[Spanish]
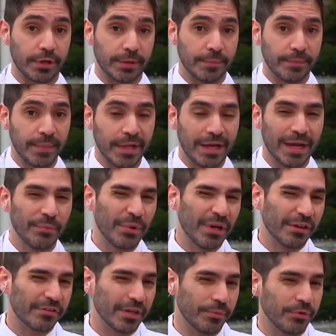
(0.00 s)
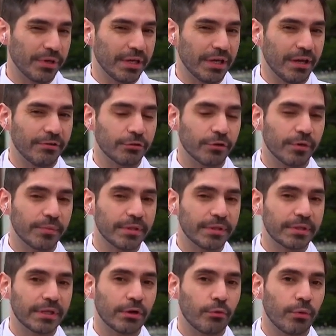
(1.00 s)
horas cambio, la salmonera,
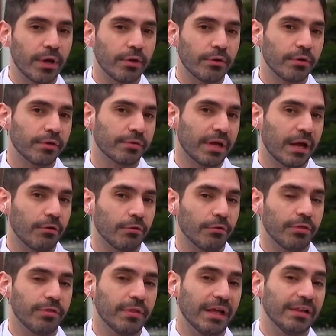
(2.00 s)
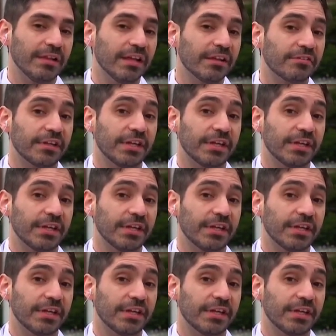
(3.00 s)
habitualmente el cuadro es a los, al día